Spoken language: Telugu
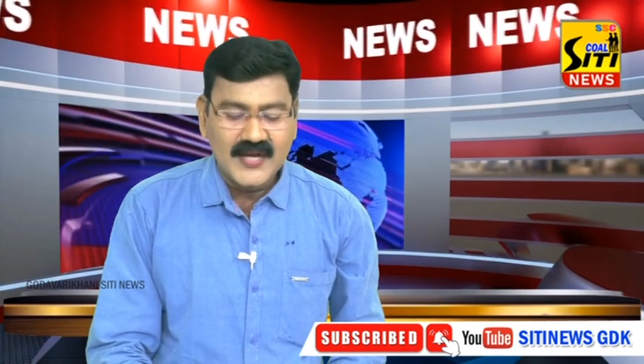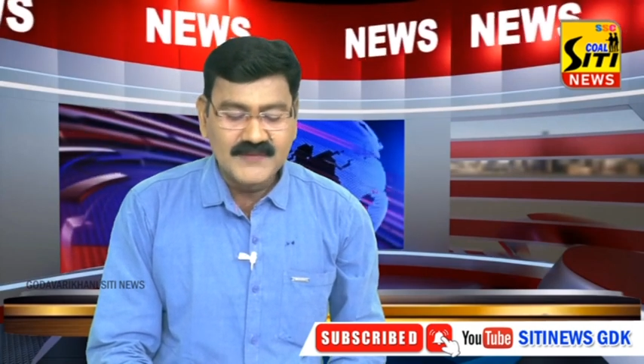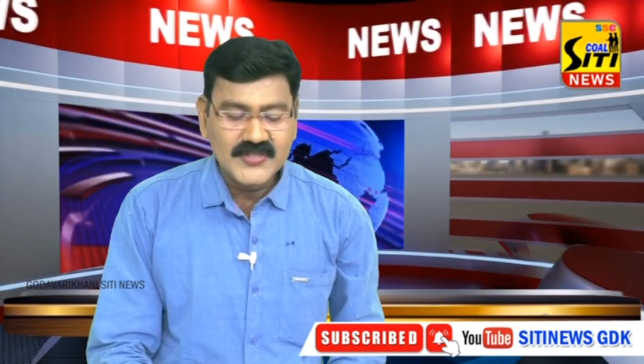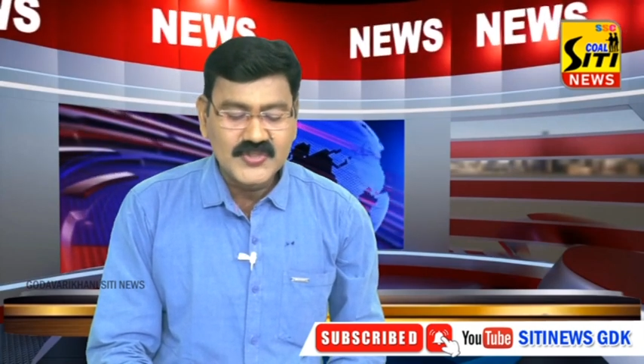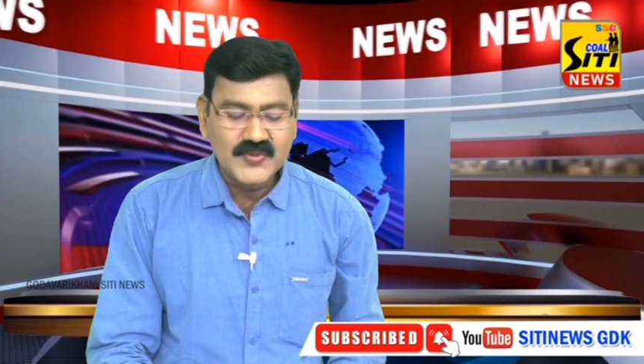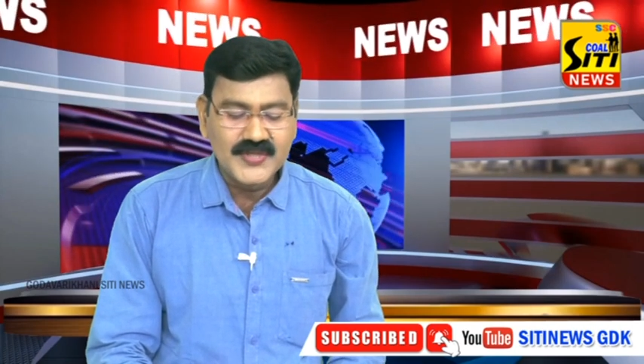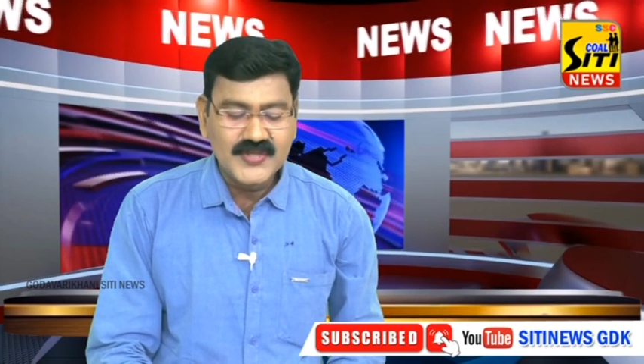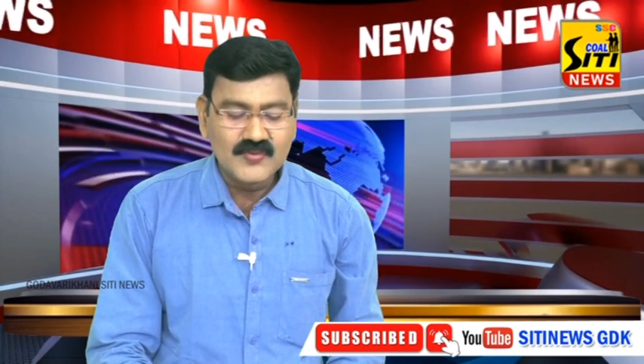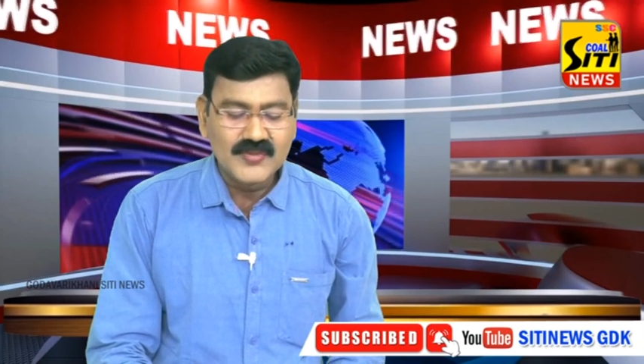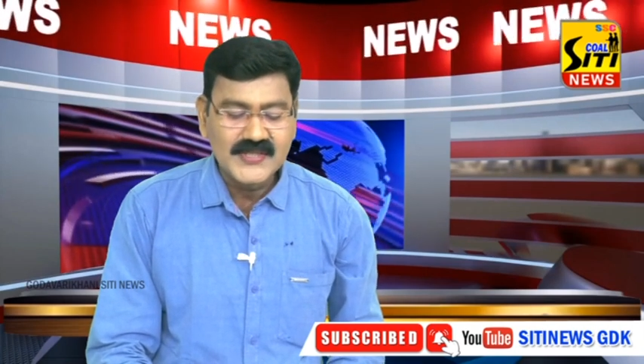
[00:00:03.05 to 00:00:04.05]

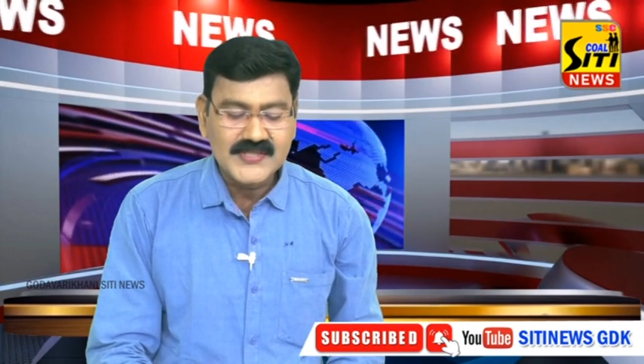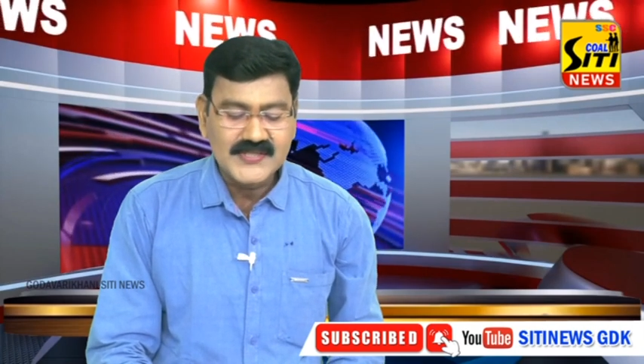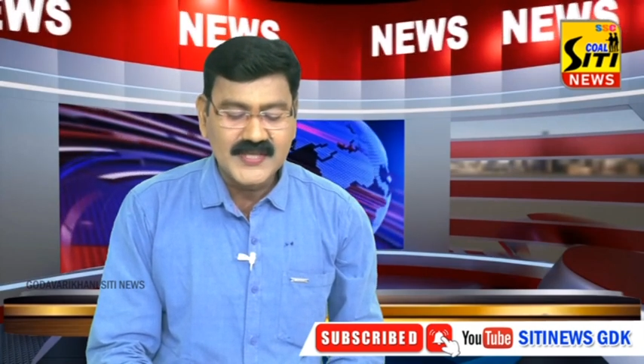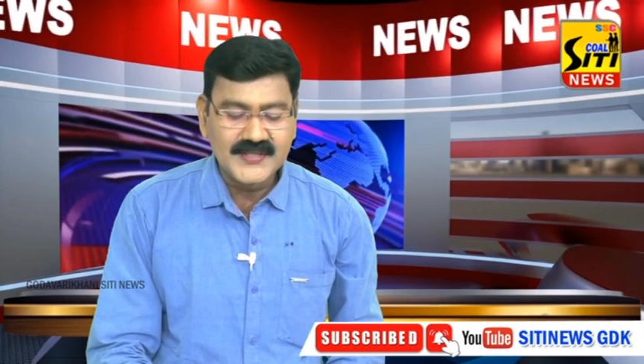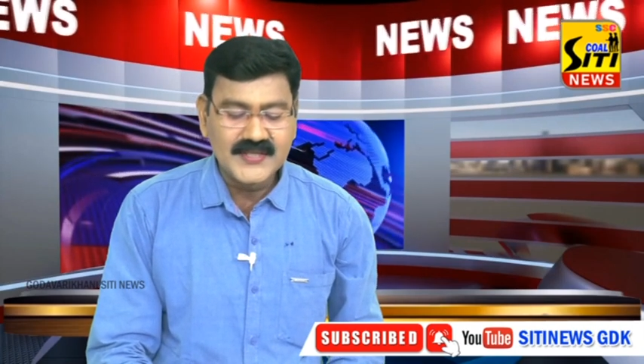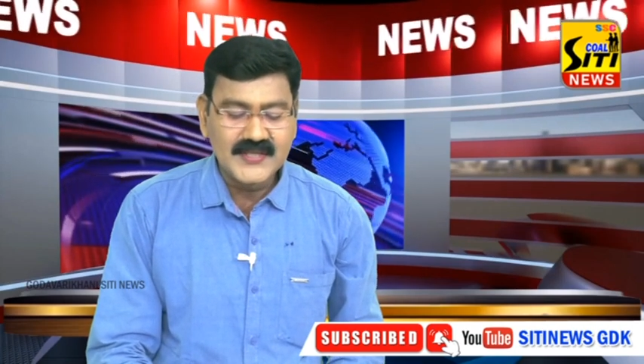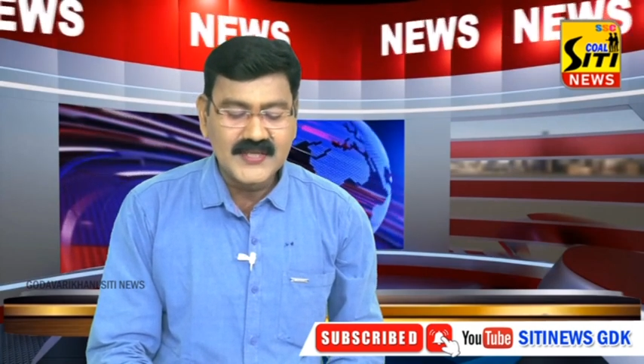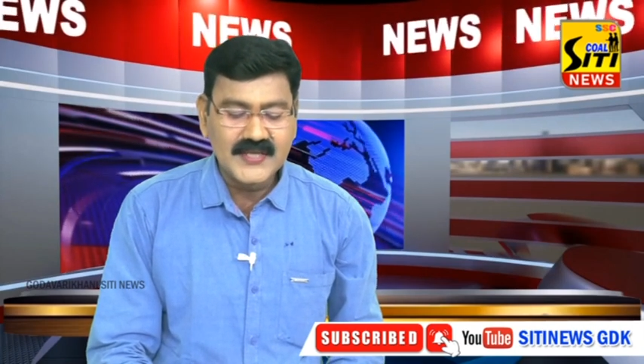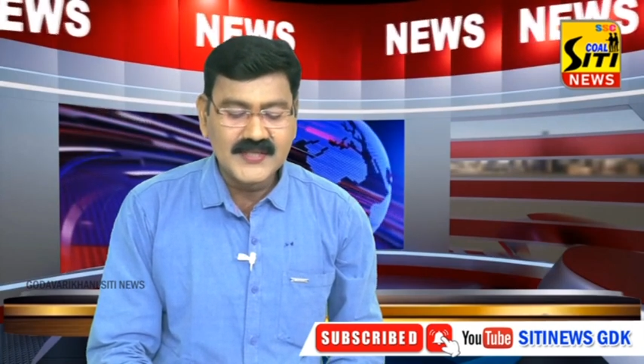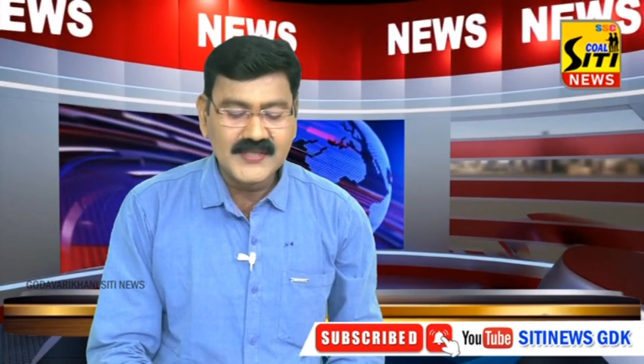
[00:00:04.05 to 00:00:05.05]
అలవర్చుకొని ఉన్నత స్థాయికి
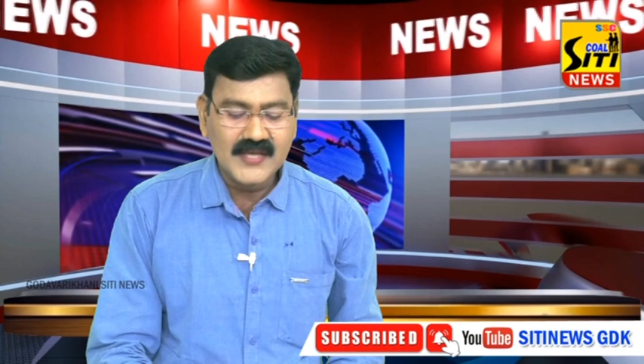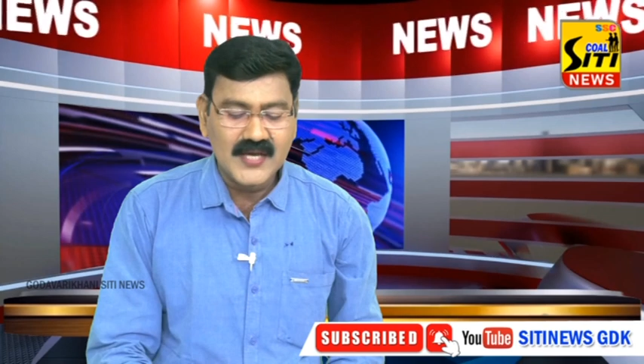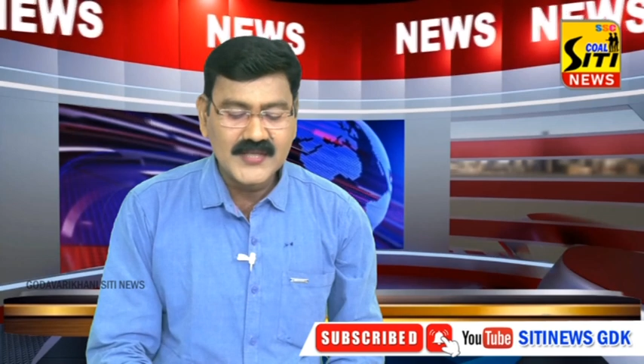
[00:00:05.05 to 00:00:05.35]
ఎదగాలని